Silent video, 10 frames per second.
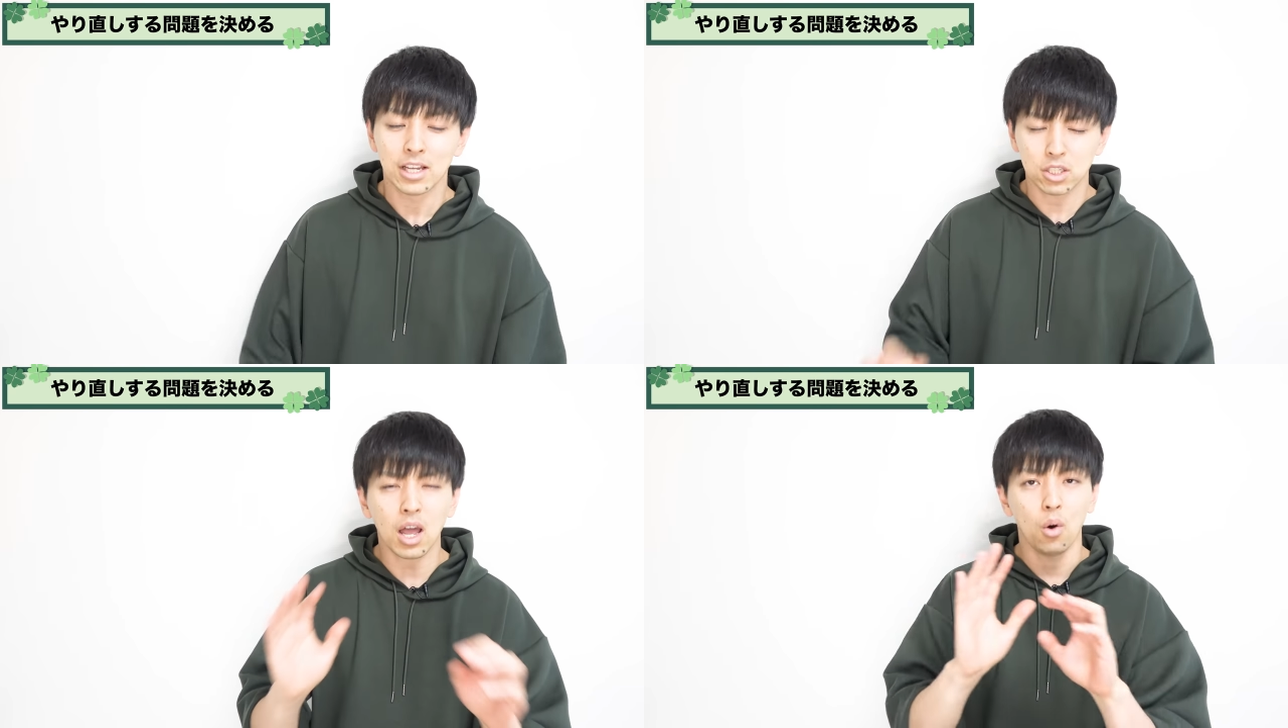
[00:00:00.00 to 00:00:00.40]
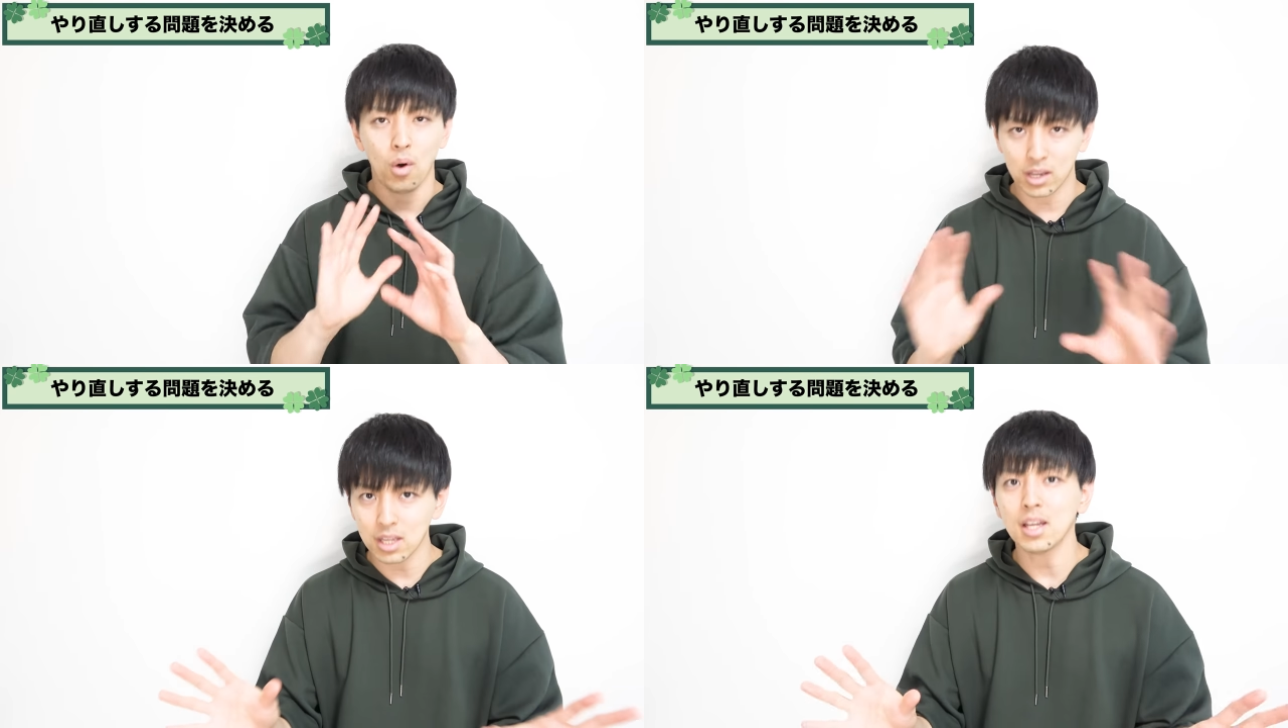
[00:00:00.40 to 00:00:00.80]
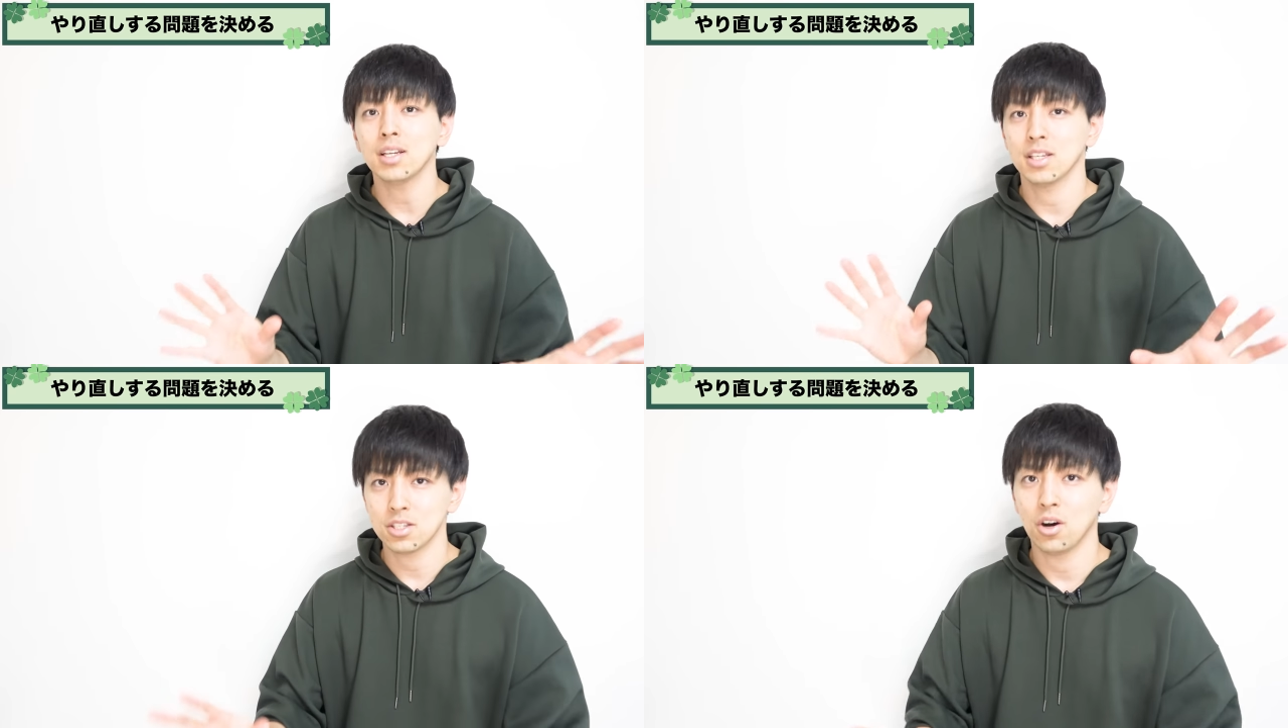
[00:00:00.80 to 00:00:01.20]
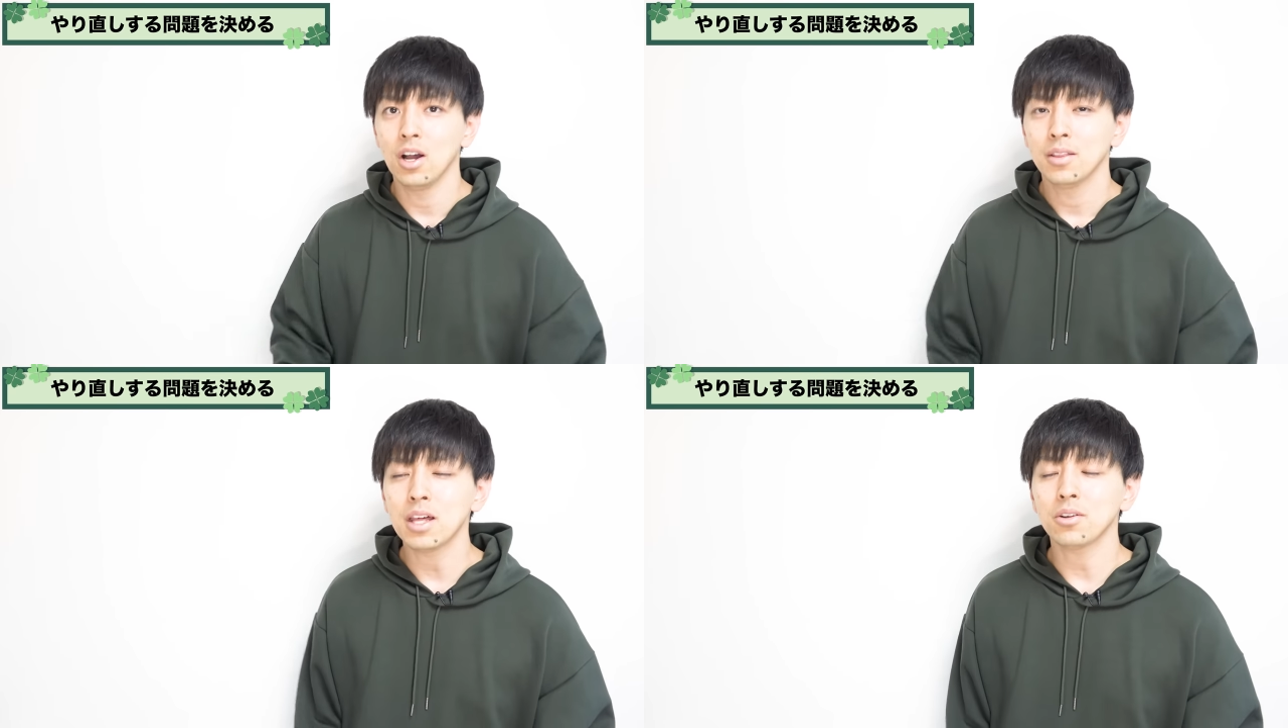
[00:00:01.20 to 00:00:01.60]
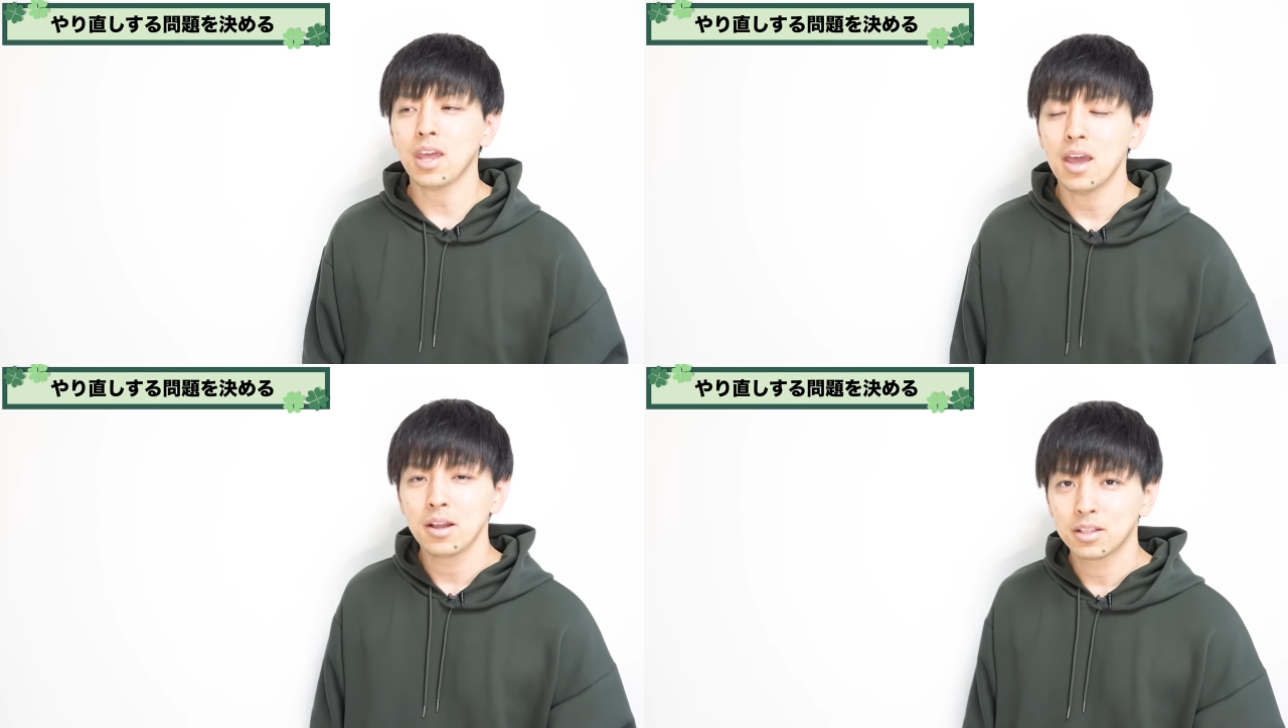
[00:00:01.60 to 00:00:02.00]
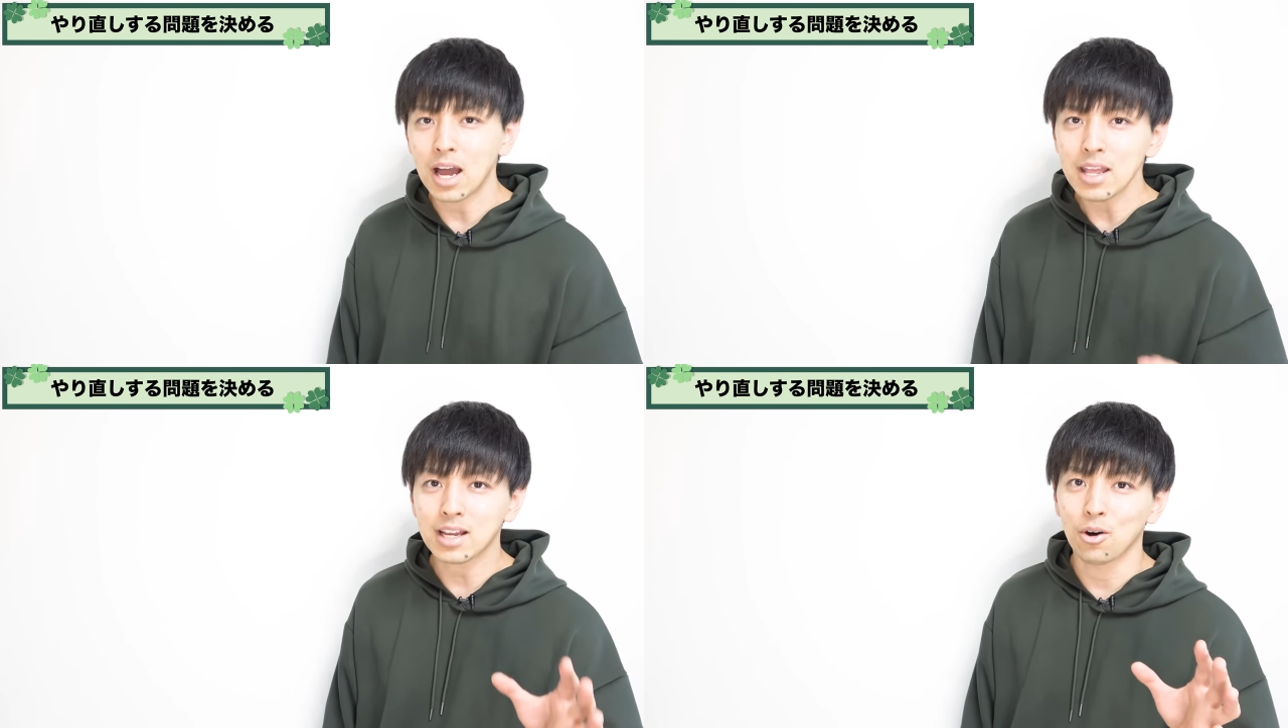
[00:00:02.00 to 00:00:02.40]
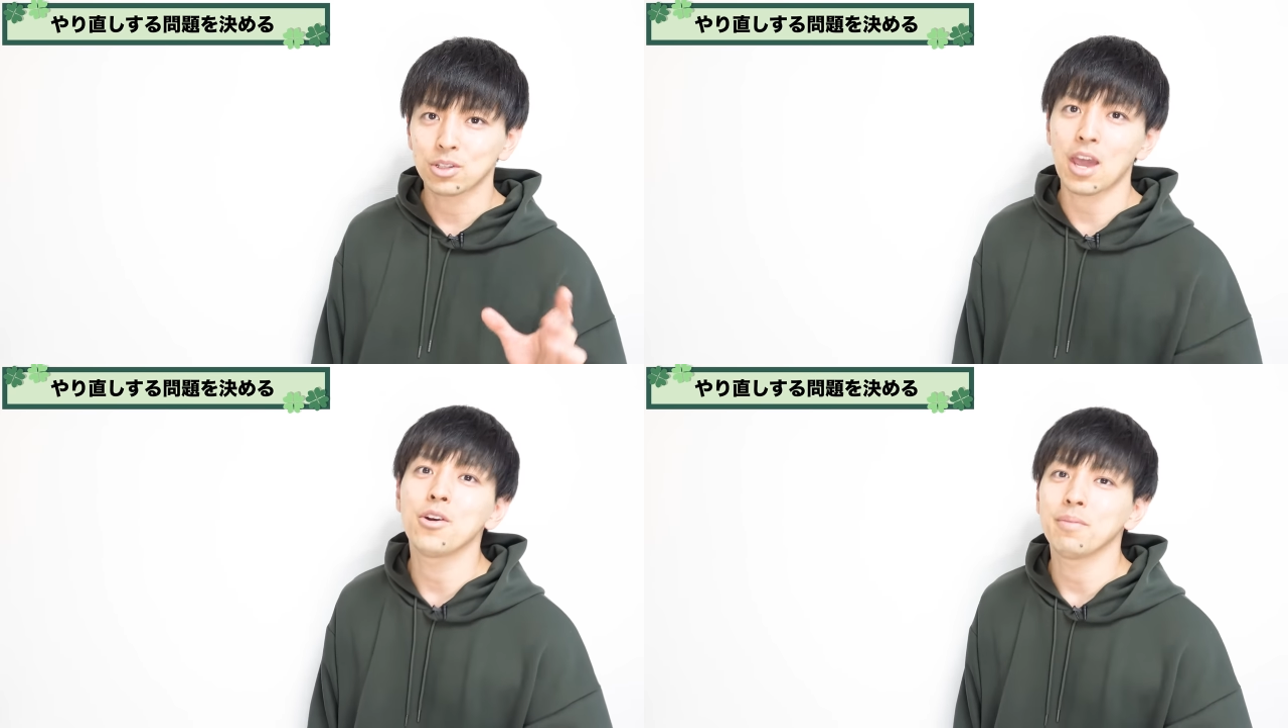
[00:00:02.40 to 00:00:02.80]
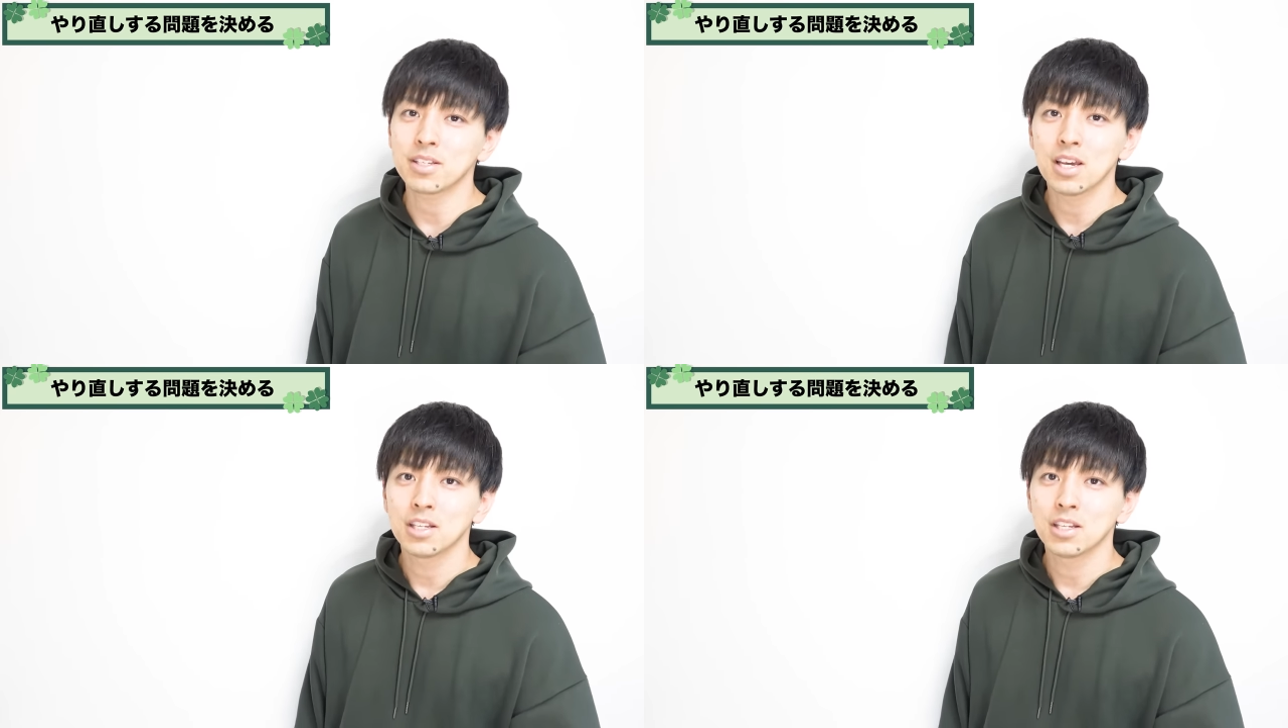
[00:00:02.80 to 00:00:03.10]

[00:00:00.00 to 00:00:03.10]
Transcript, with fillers: それは分けたいんですよ。なので、誰かを頼ります。